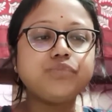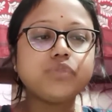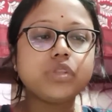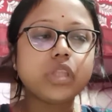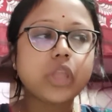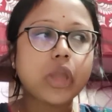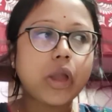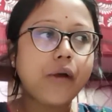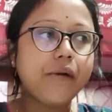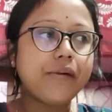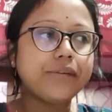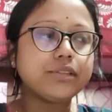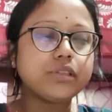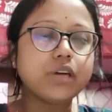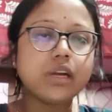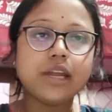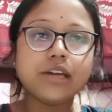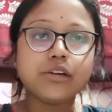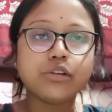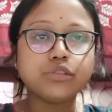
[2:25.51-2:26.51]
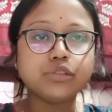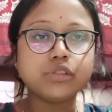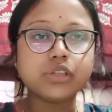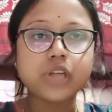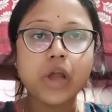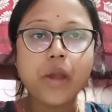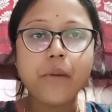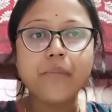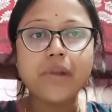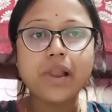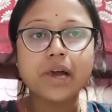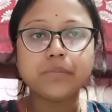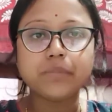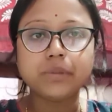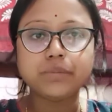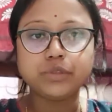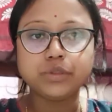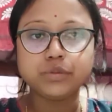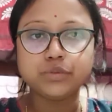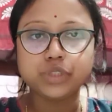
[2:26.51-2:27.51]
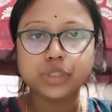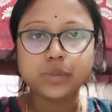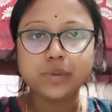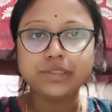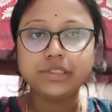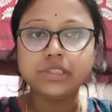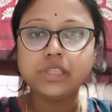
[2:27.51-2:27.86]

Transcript: কারণ থানায় কতটা টাইম লাগবে আমি তো বুঝতে পারছি না